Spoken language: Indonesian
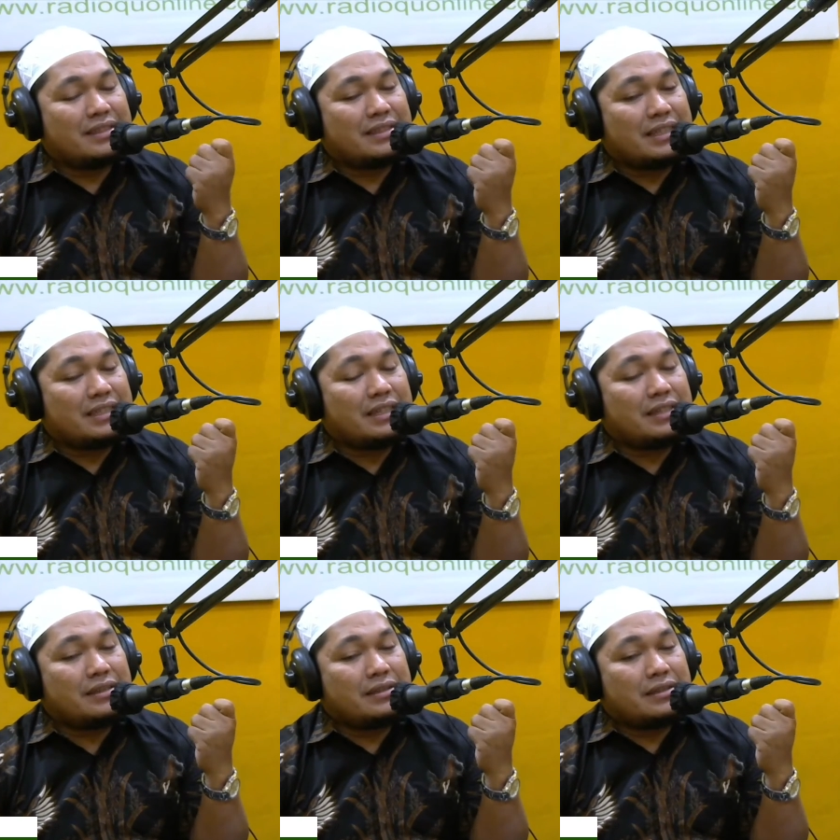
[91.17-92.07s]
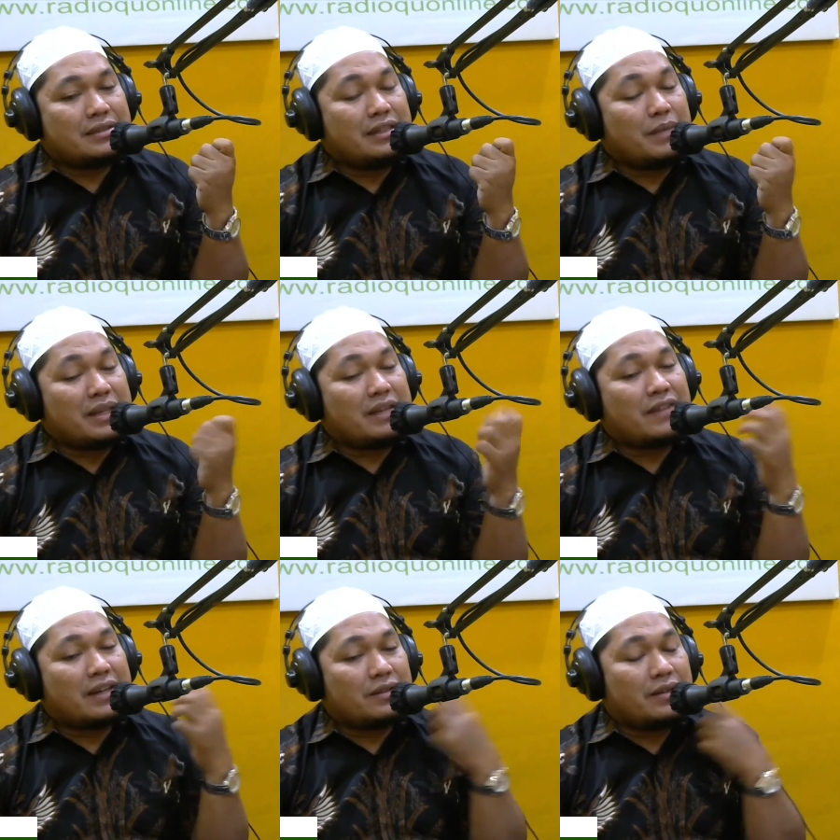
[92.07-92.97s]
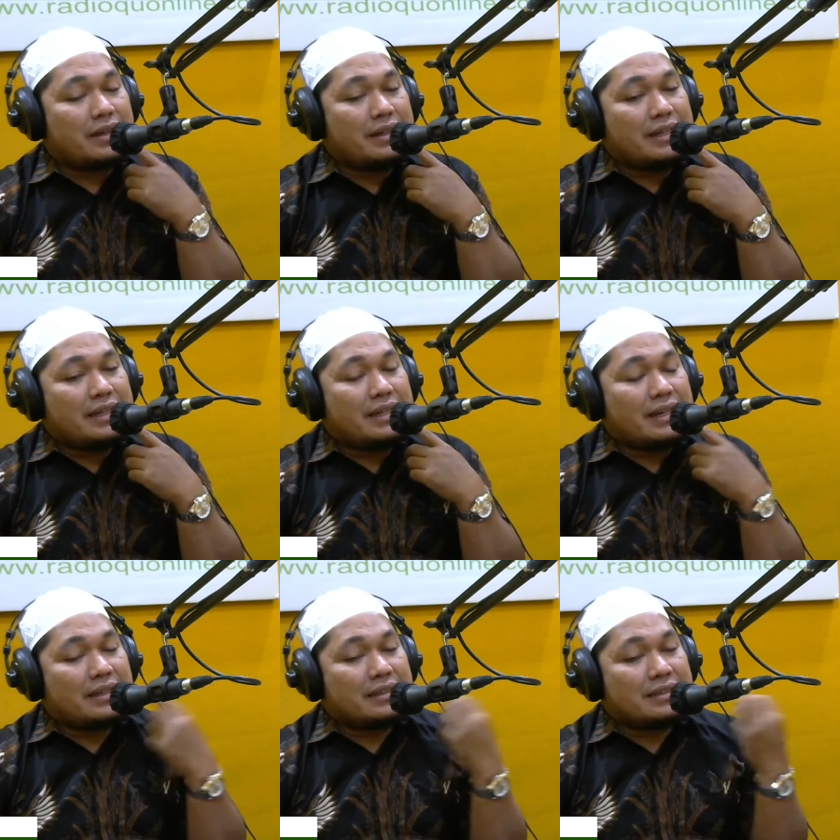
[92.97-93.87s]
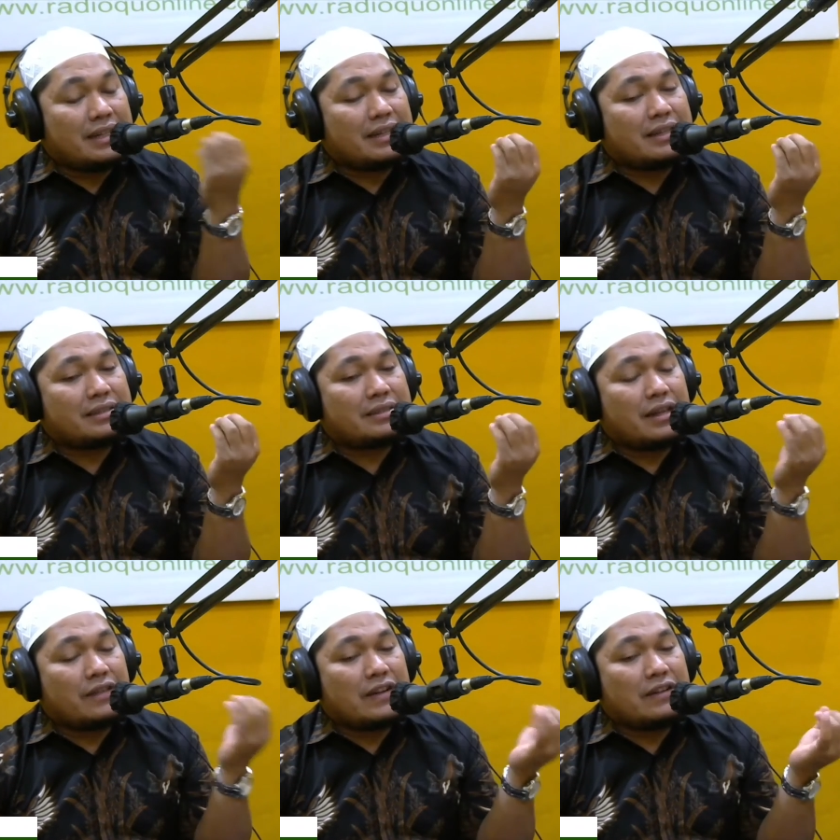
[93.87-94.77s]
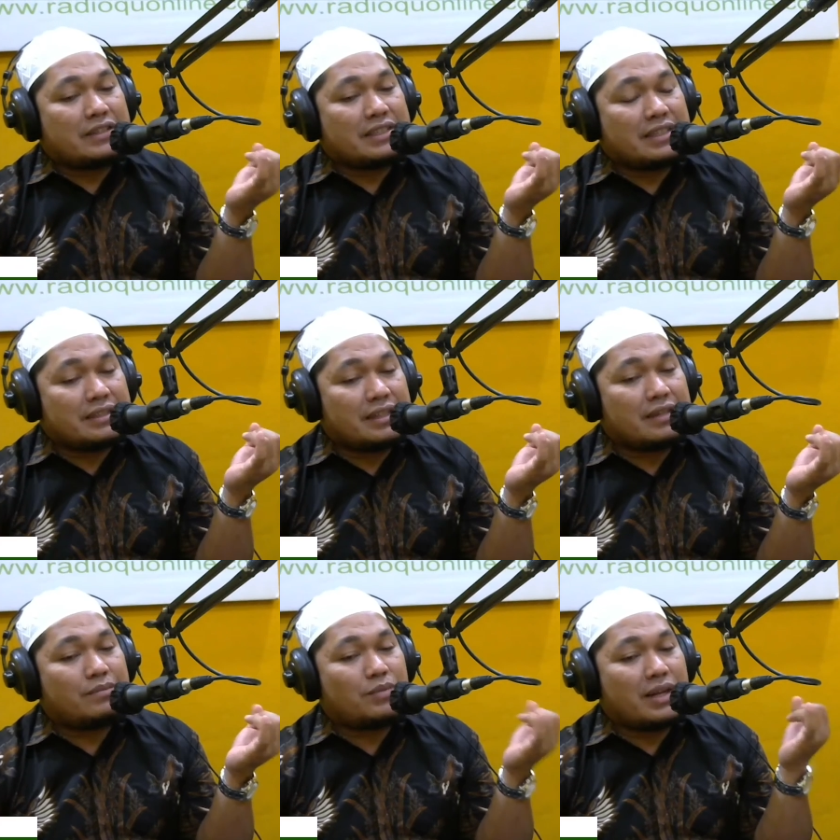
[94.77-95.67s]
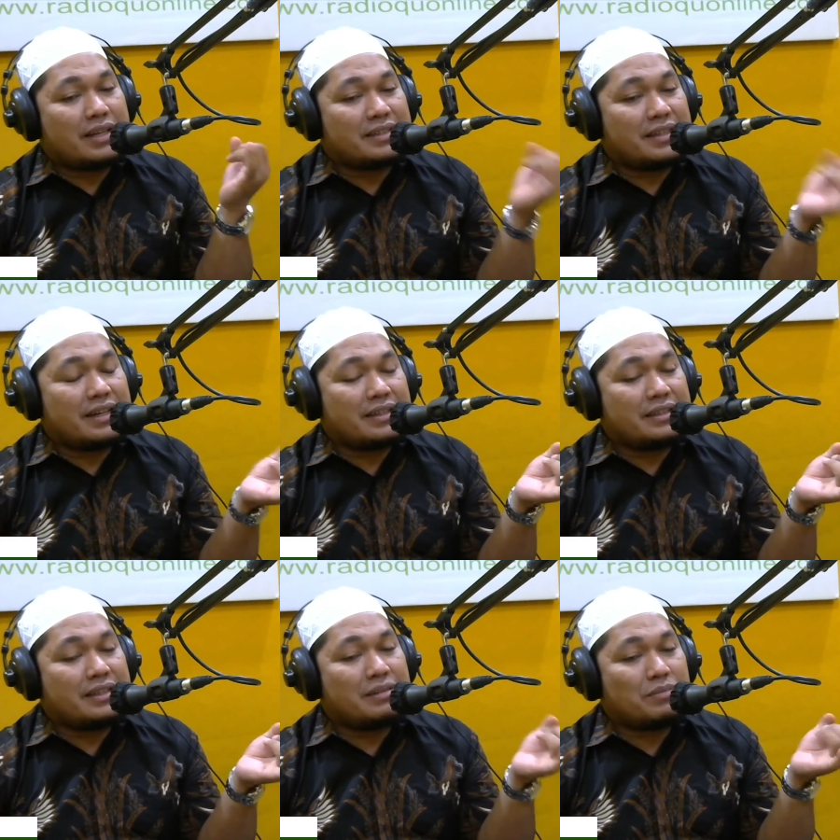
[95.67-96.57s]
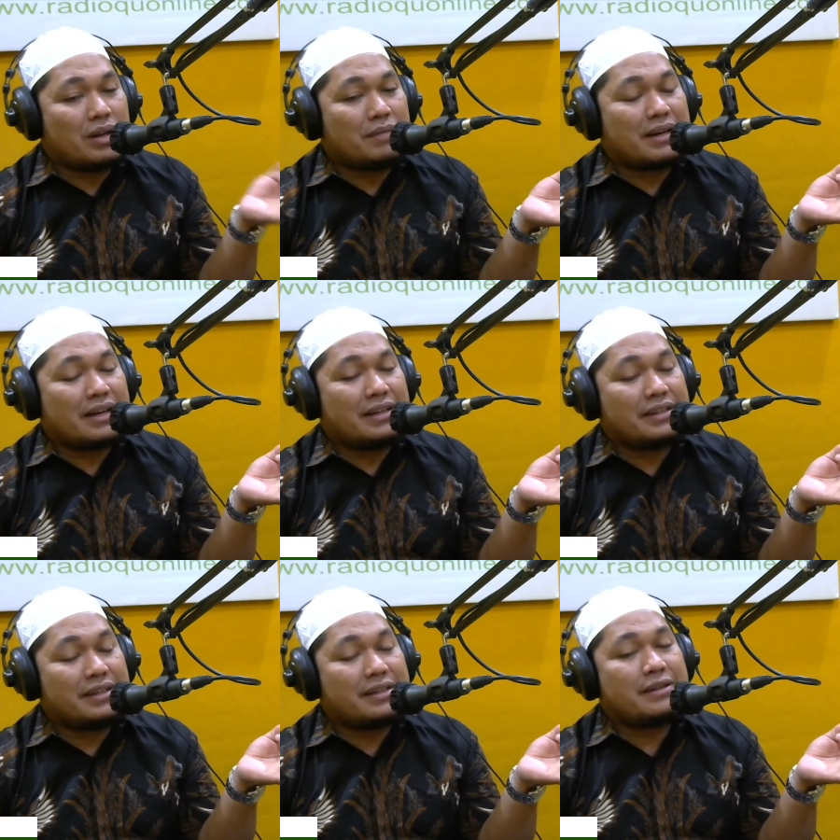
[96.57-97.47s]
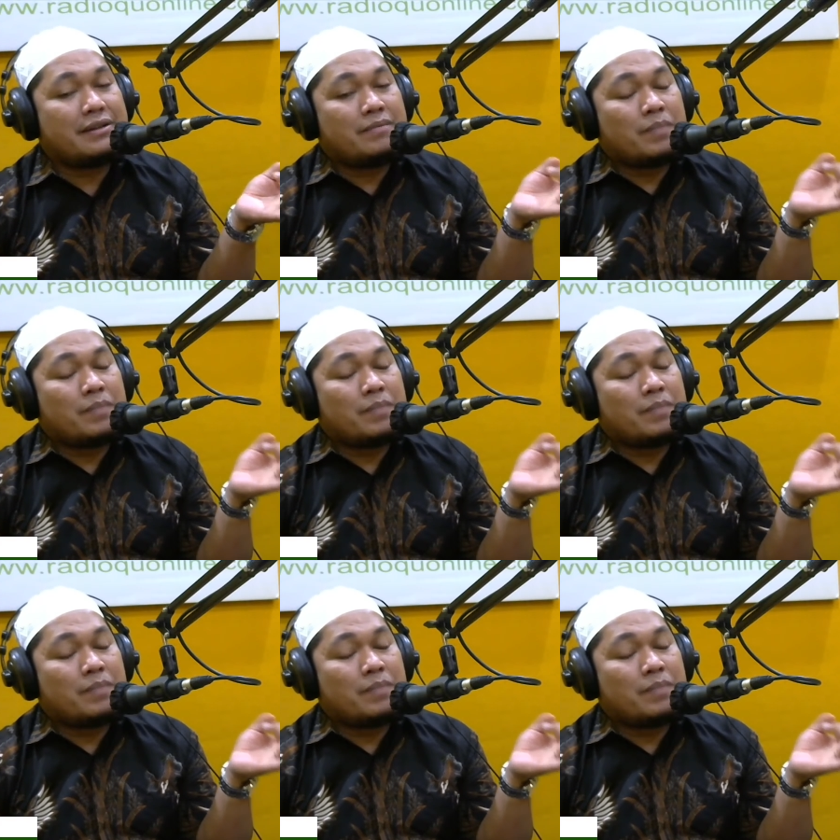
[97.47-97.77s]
ya jadi jadi banyak faktor yang jelas evaluasi saja pola istirahatnya pola makannya